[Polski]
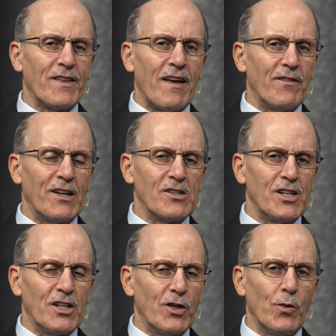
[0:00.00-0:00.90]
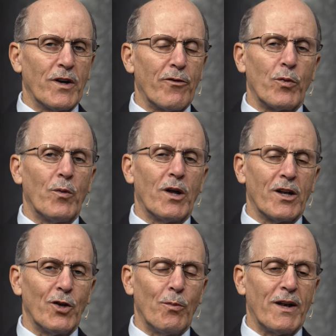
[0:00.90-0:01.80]
Zawsze będziemy mieć energię
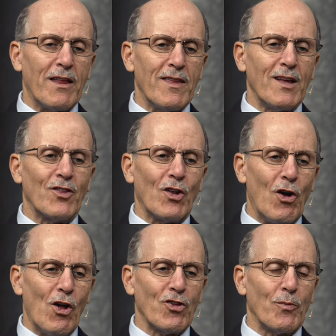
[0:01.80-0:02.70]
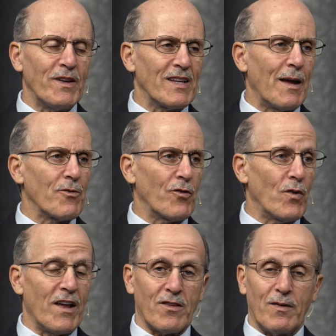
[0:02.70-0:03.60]
na to, co będziemy chcieli robić, ale
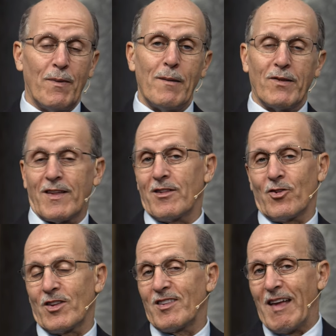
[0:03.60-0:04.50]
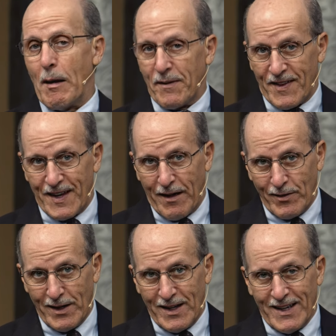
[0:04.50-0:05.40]
myślę, że będzie również czas na
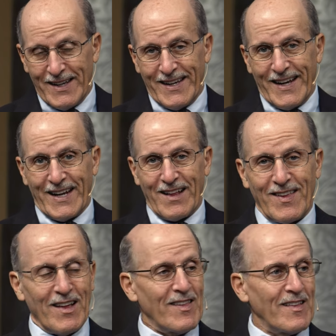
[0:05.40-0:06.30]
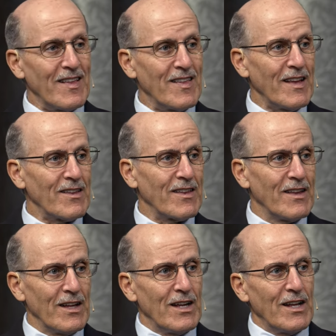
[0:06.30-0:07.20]
odpoczynek. Biblia mówi, że w
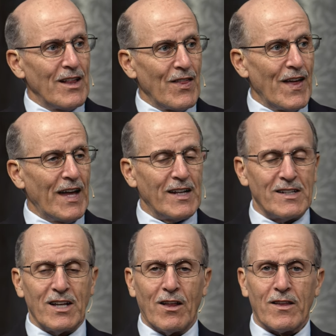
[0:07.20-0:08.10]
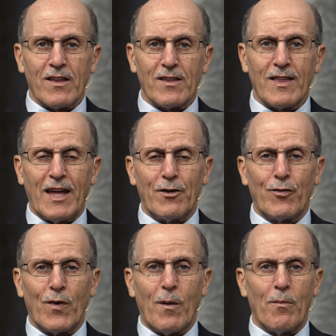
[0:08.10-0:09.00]
niebie będzie szabat. W
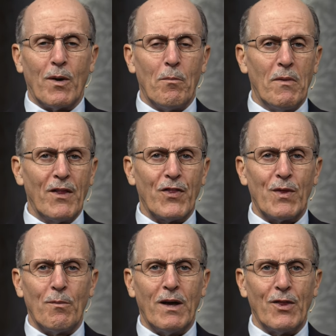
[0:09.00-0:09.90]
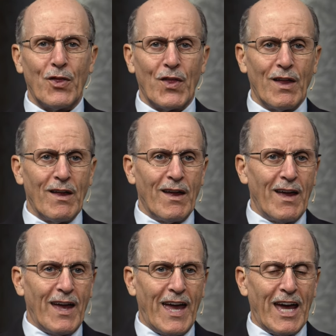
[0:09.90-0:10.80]
Izajaszu 66 jest
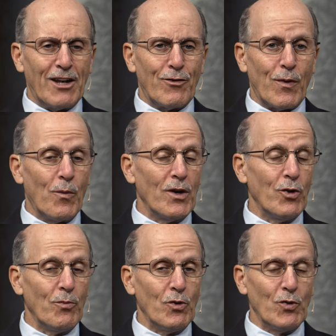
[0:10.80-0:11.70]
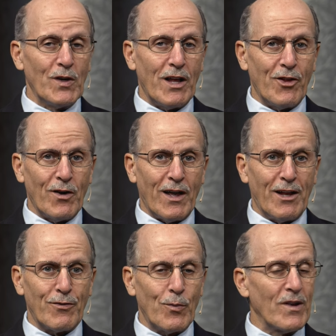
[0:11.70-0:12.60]
napisane i stanie się,
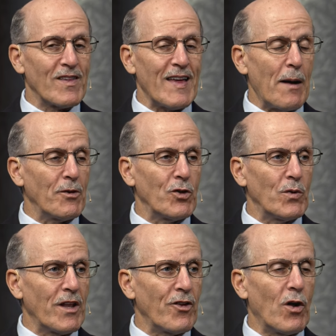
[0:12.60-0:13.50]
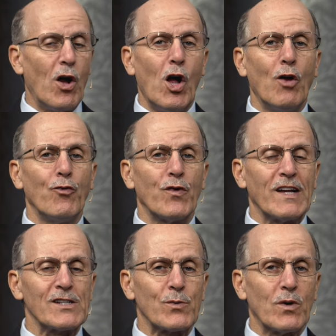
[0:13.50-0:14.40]
że od nowiu do nowiu
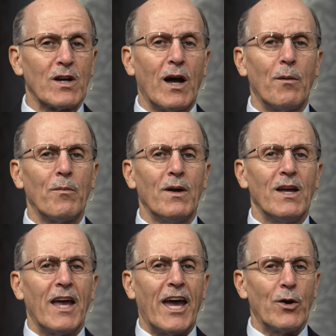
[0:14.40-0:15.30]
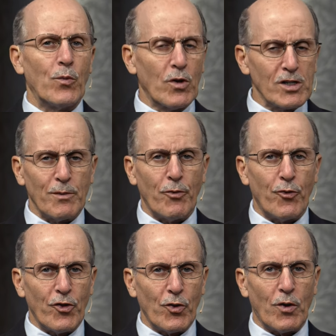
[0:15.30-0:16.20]
księżyca i od szabatu do szabatu
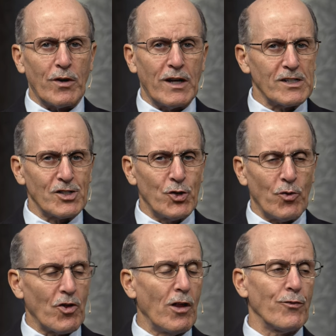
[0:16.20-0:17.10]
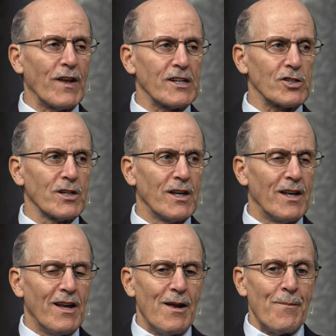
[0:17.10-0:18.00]
przychodzić będzie wszelkie
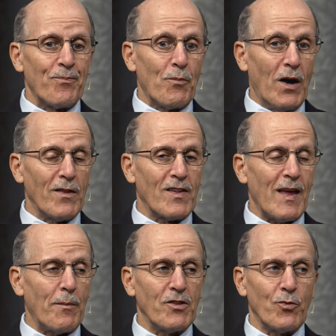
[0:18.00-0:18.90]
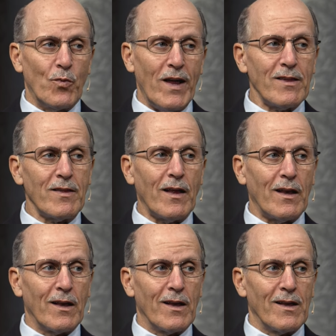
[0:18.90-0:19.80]
ciało, aby oddać pokłon
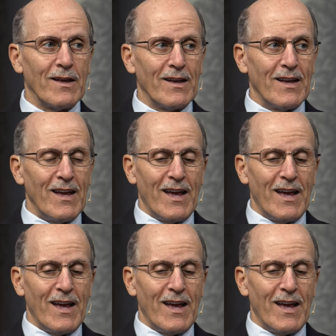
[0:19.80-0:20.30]
przede mną.